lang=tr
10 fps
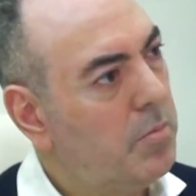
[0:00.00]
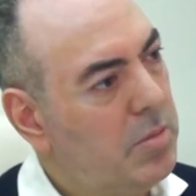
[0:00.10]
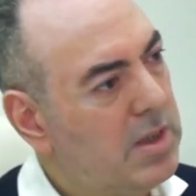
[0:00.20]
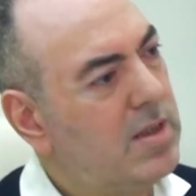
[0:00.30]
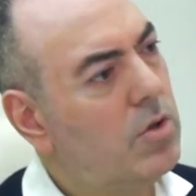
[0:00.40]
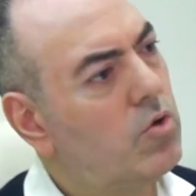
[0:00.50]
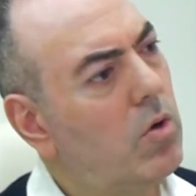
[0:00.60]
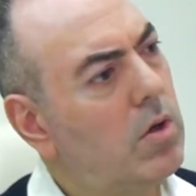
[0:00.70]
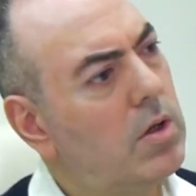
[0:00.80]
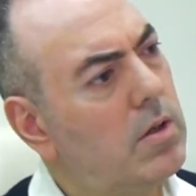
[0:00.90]
Bizde
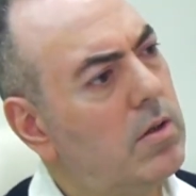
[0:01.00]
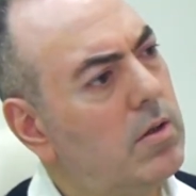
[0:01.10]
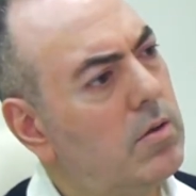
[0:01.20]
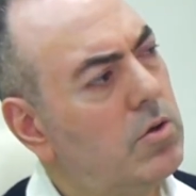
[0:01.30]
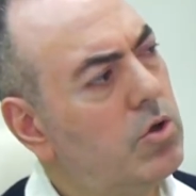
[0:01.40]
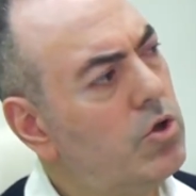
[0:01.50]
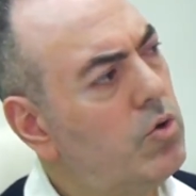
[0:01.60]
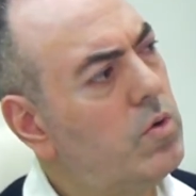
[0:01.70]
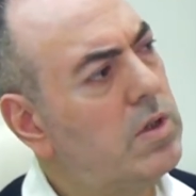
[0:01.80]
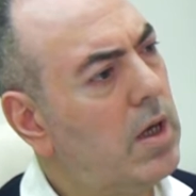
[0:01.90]
çok e,
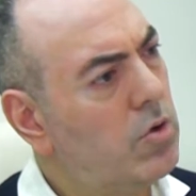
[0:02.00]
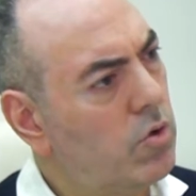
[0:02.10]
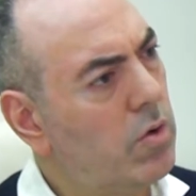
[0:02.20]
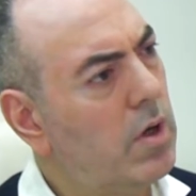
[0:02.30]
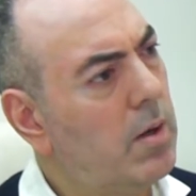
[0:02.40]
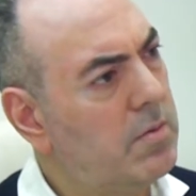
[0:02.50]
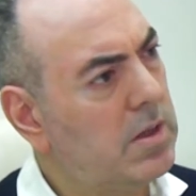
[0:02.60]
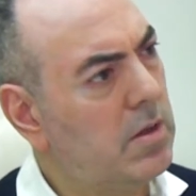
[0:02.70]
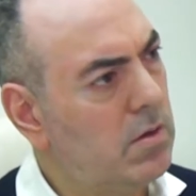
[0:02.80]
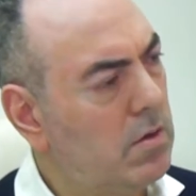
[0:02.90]
dış yüzeye çok önem
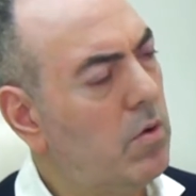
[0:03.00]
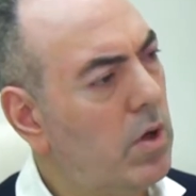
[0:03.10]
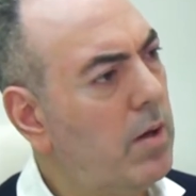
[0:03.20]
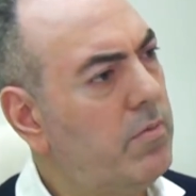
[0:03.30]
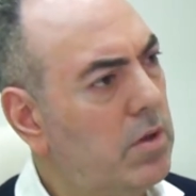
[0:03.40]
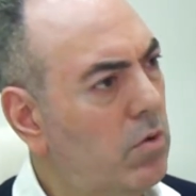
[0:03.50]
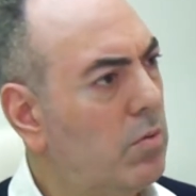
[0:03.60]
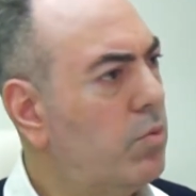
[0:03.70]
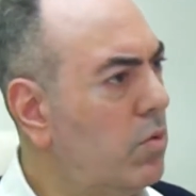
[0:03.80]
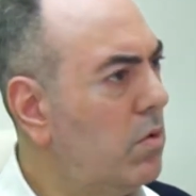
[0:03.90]
e, önem
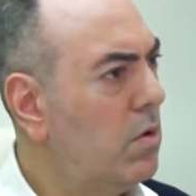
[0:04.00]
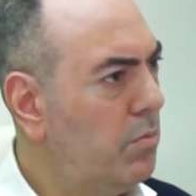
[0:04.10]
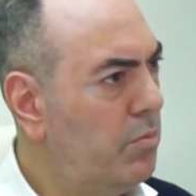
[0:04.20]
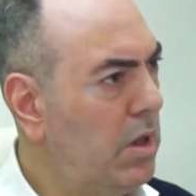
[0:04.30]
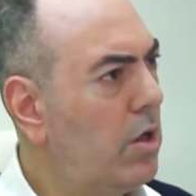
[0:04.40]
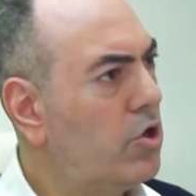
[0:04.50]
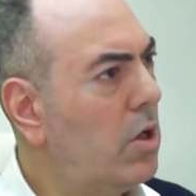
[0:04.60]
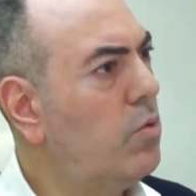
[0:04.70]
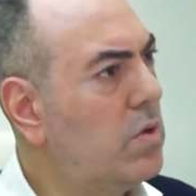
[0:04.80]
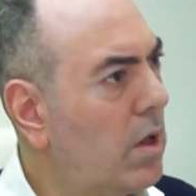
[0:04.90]
veriliyor. Bu bir
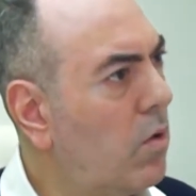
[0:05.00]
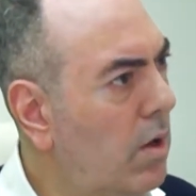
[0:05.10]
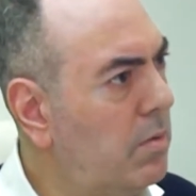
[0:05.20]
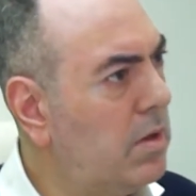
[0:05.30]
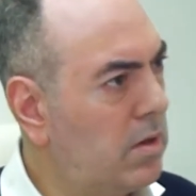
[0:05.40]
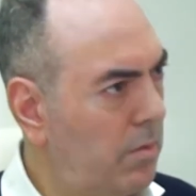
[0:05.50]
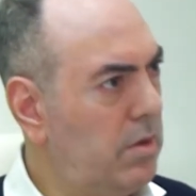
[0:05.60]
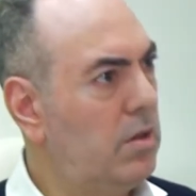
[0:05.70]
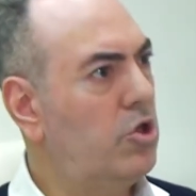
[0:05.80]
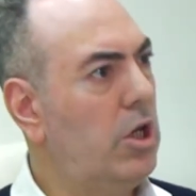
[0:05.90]
açıdan güzel olabilir
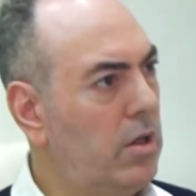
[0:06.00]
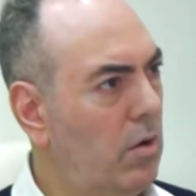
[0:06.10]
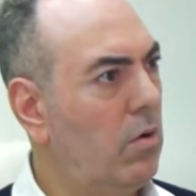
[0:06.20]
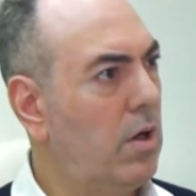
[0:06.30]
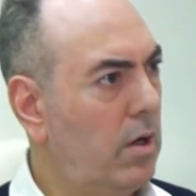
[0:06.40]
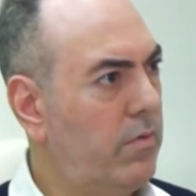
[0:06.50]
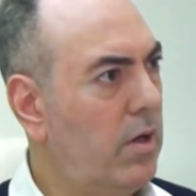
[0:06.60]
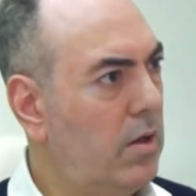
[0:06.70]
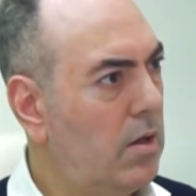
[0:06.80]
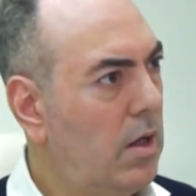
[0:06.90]
tabii ki şekil olarak
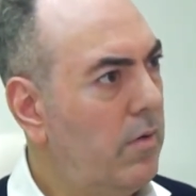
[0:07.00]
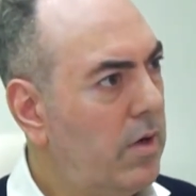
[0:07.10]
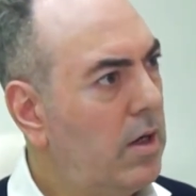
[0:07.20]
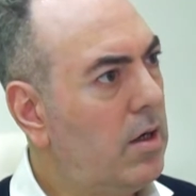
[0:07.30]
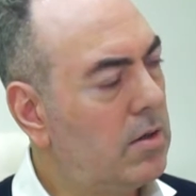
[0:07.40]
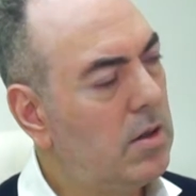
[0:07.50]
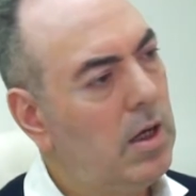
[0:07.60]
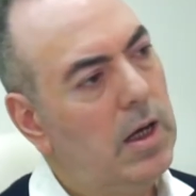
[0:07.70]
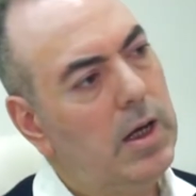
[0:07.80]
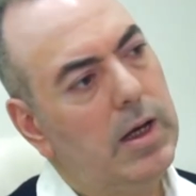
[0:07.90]
filan. Fakat
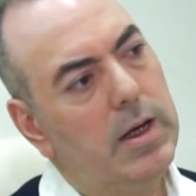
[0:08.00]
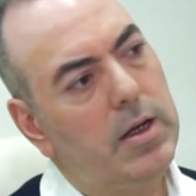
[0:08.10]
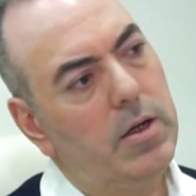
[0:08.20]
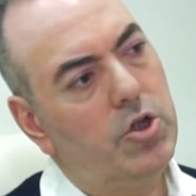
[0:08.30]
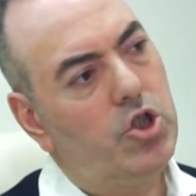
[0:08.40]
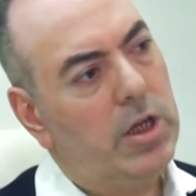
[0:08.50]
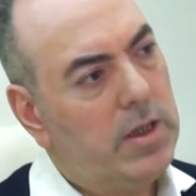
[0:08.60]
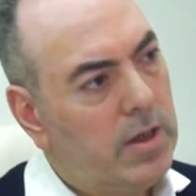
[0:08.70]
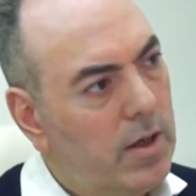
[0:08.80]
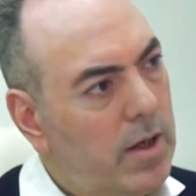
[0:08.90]

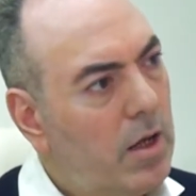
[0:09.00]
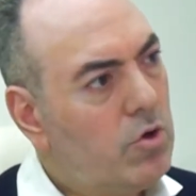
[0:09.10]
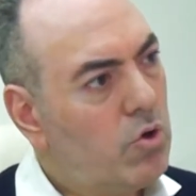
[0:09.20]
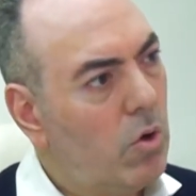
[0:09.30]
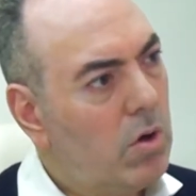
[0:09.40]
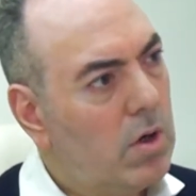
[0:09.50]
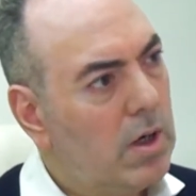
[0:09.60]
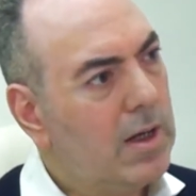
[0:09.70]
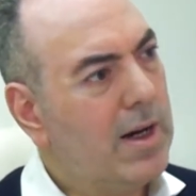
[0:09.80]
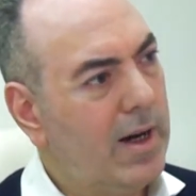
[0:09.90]
şekilden çok
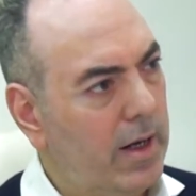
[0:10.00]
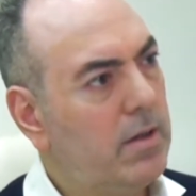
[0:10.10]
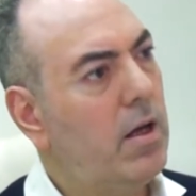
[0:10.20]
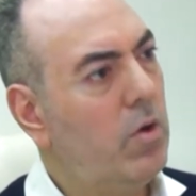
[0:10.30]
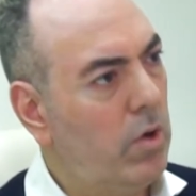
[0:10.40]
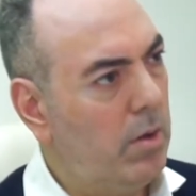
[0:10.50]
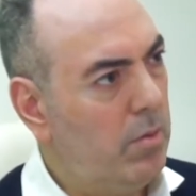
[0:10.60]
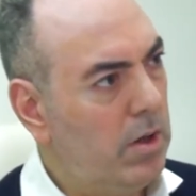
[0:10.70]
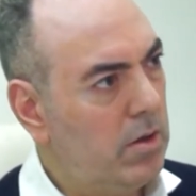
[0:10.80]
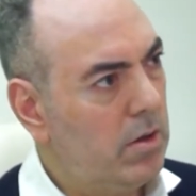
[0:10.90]
karakter
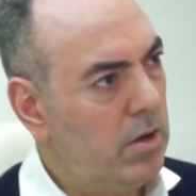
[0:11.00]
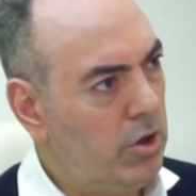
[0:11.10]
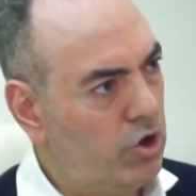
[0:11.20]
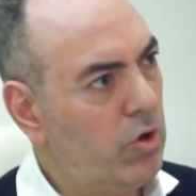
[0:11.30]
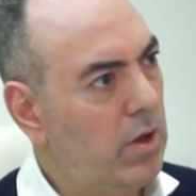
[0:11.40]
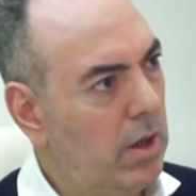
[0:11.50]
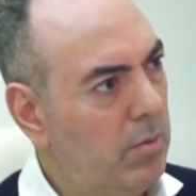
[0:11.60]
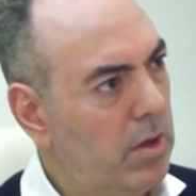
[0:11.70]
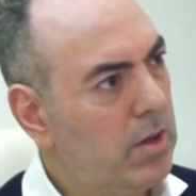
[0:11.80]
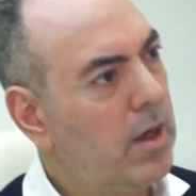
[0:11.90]
önemli. İçi önemli.